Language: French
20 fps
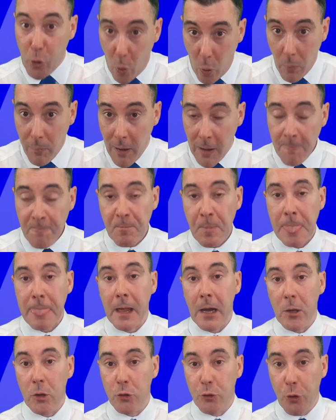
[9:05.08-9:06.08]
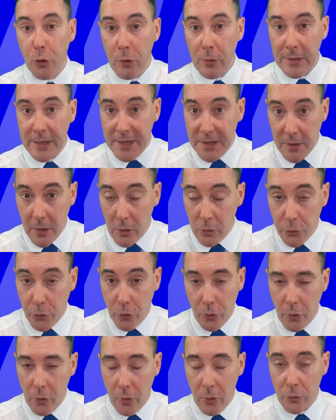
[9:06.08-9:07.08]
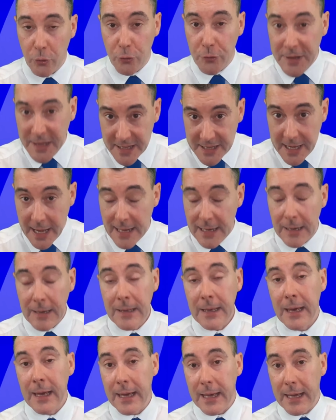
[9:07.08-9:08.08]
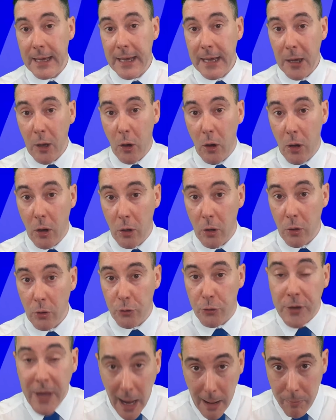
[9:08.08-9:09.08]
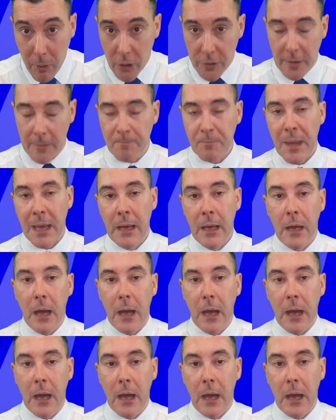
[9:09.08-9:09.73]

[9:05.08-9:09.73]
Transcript: du chrome, de, du nickel et euh, du carbone.